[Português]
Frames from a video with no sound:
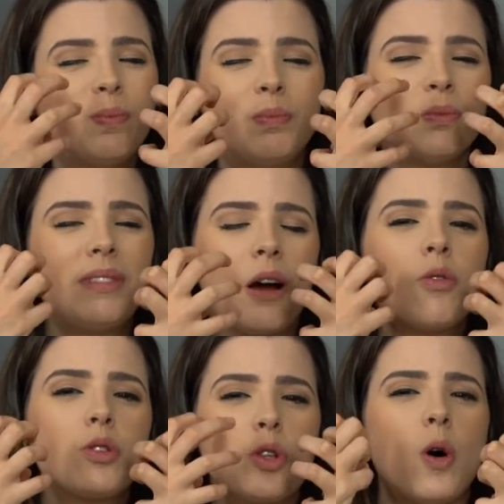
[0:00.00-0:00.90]
não tá
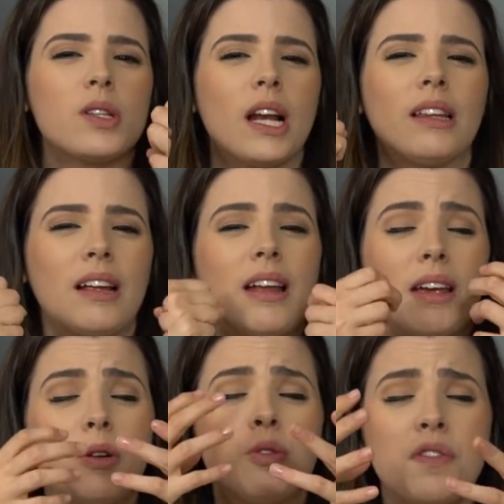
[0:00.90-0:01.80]
gostosa, ela tá
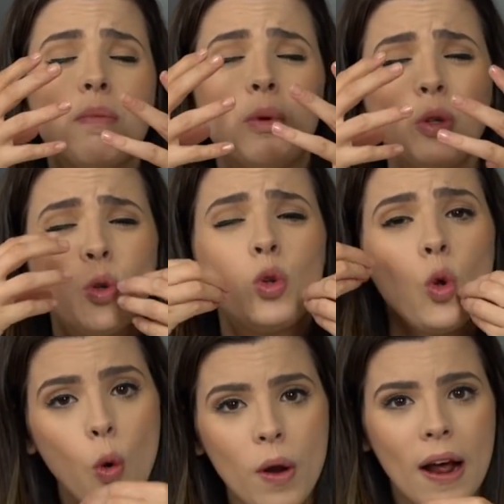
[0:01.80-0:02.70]
inclusive muito
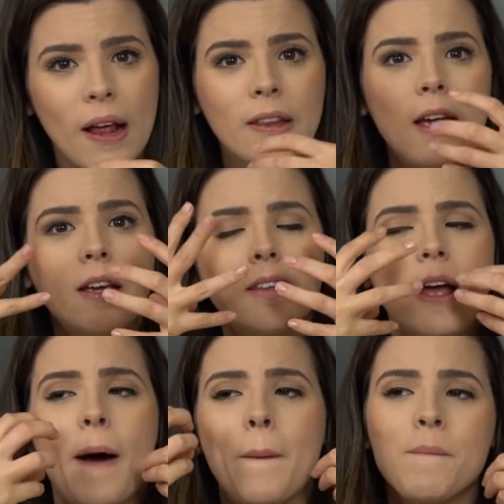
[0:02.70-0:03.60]
dura, ela tem que
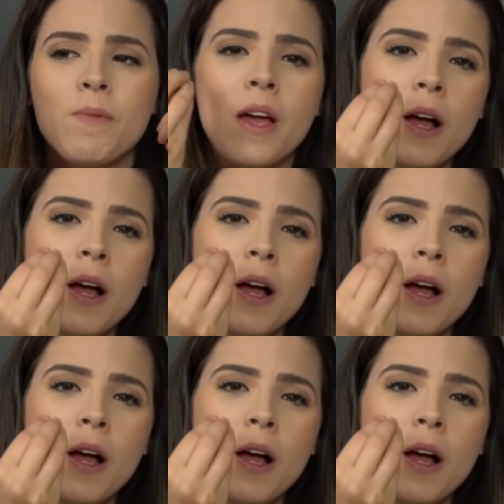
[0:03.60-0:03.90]
estar tá